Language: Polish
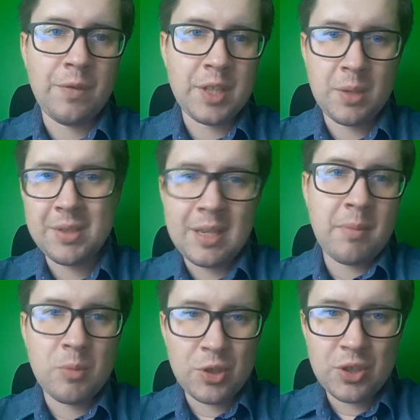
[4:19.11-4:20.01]
więc sobie
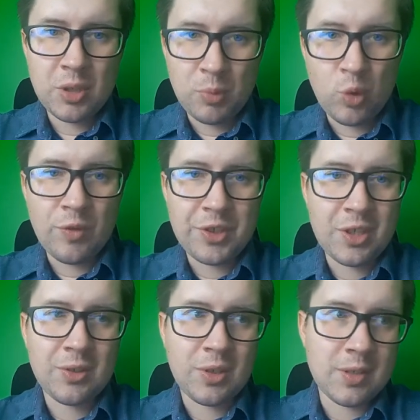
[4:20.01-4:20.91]
sami możecie to porównać,
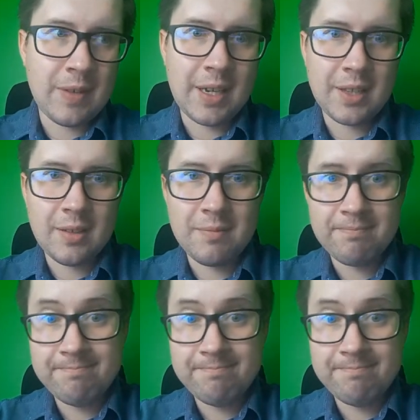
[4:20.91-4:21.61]
ile to jest warte